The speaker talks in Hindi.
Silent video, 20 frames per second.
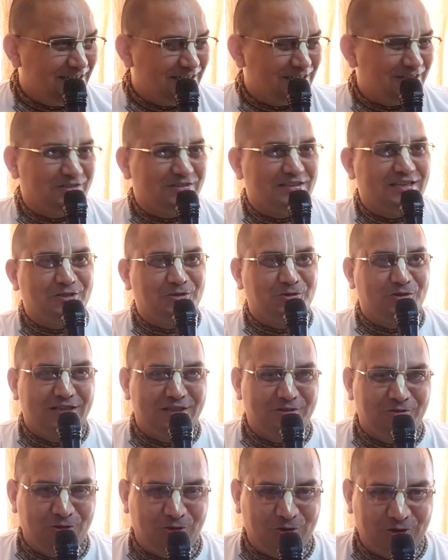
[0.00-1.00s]
तो उसने
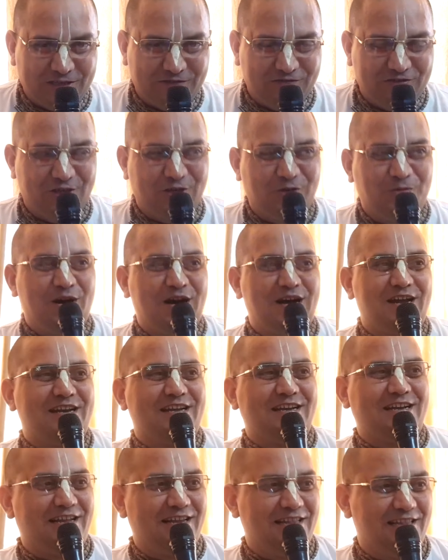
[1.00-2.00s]
तुरंत उनको शिव जी को बाहर
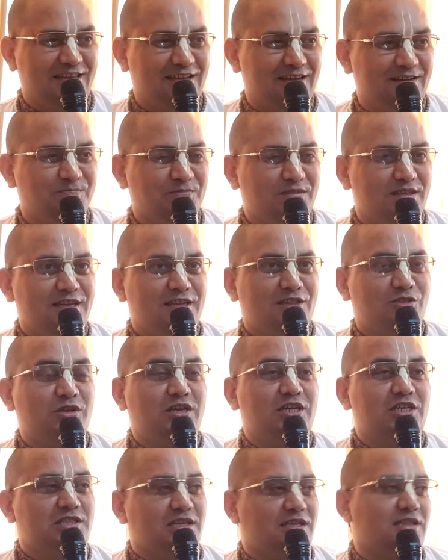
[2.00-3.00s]
निकाल दिया तो
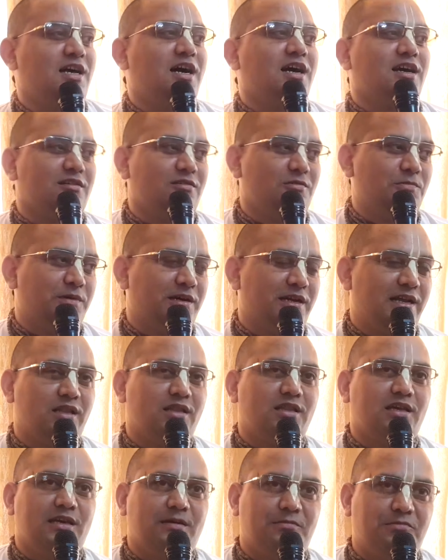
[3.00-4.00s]
ये श्रद्धा के ऊपर
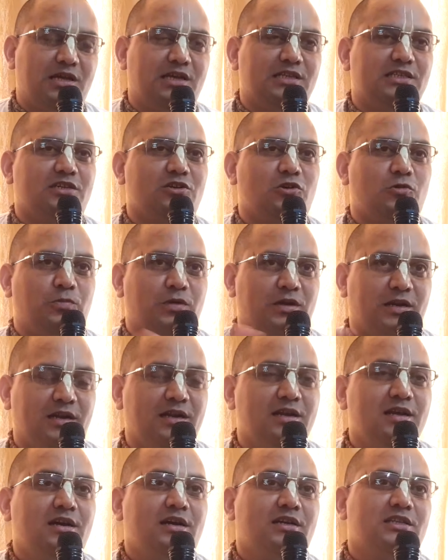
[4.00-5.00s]
ऐसे यमुना जी के ऊपर
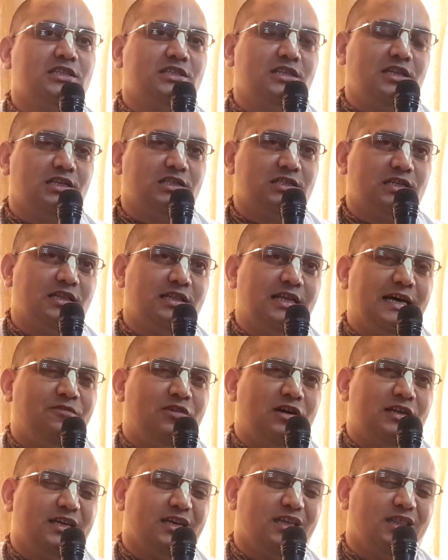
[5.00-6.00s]
जितनी श्रद्धा
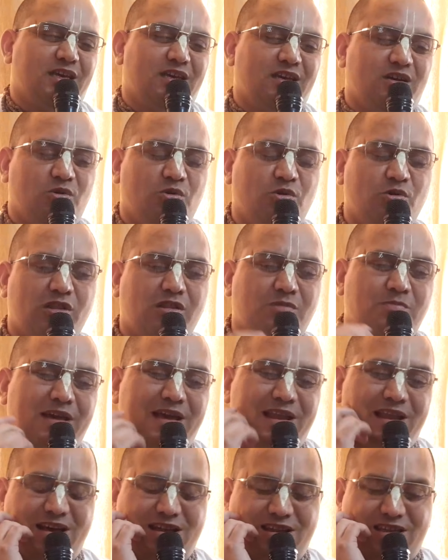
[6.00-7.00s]
वहाँ जाके देखिए ओ
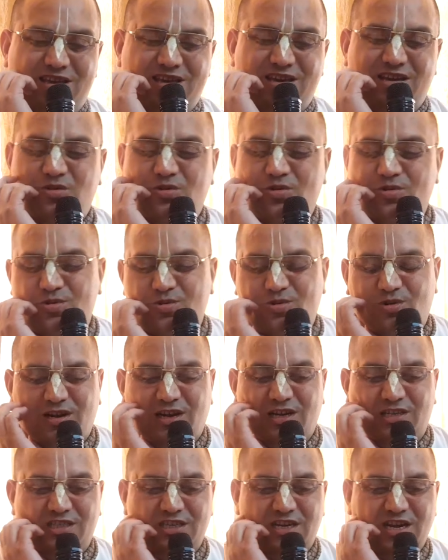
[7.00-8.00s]
स्मेल आ रही है ओ हो
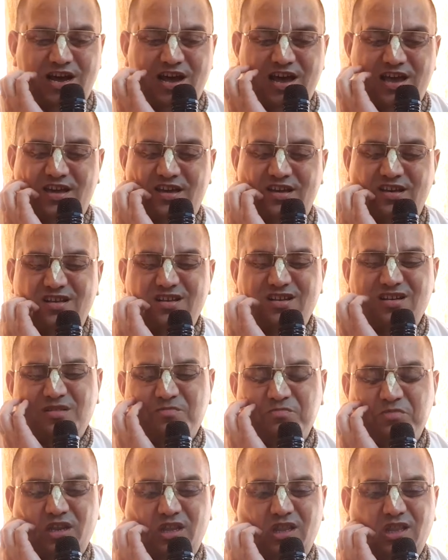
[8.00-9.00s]
कचरा है
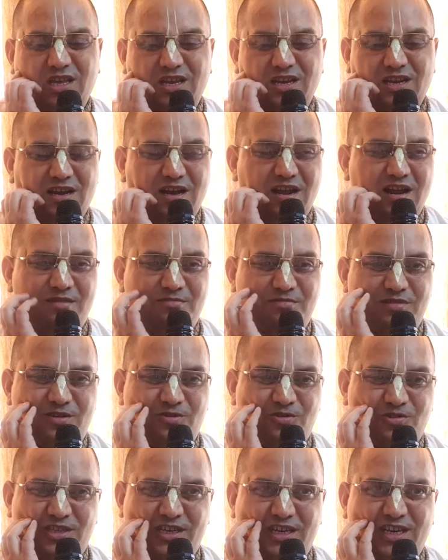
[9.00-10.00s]
मेरी स्किन खराब ना
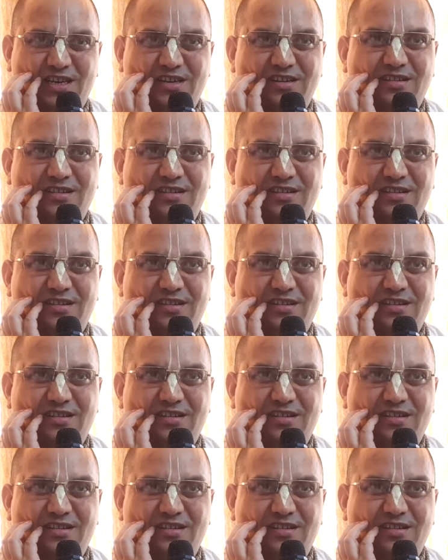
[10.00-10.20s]
हो जाए